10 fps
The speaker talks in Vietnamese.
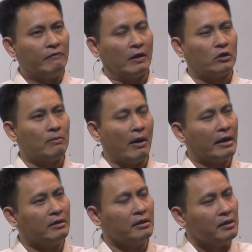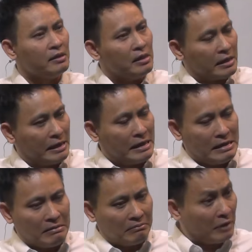nhiều khi vợ tôi bảo anh ơi
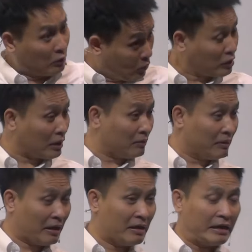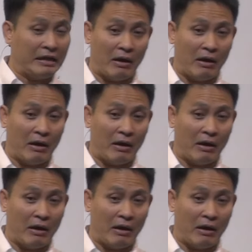khi đấy tôi nói thật